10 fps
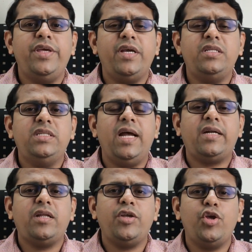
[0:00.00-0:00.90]

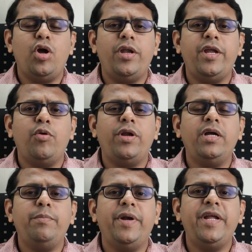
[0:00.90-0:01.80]
எக்ஸாக்டா யானிங்கோட
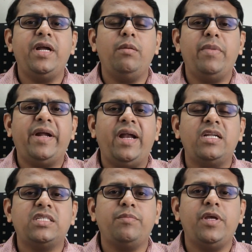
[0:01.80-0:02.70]
மெடிக்கல்
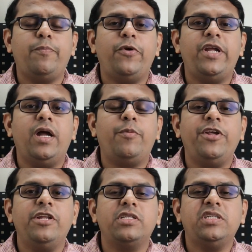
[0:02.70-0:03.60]
மெக்கானிசம் எப்படி
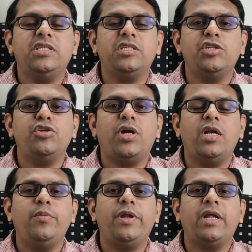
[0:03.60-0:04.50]
அப்படின்னு ரிசர்ச்சஸ் இன்னும்
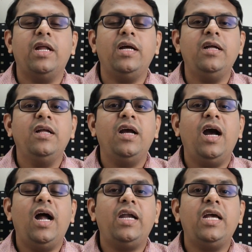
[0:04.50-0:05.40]
கண்டுபிடிக்கல
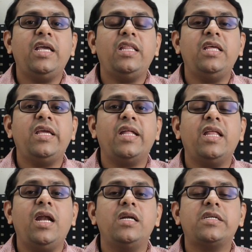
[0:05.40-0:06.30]
ஆனா இது
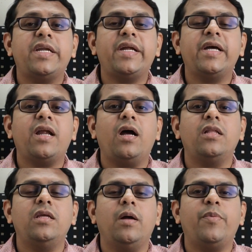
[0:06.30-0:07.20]
எதனால ட்ரிகர்
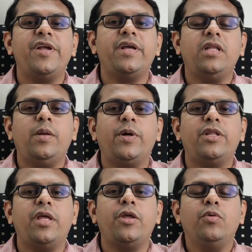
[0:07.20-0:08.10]
ஆகுது அப்படிங்கிறது நமக்கு
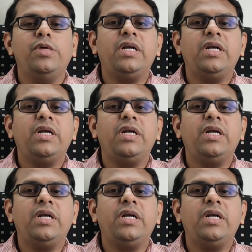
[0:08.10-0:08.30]
தெரியும்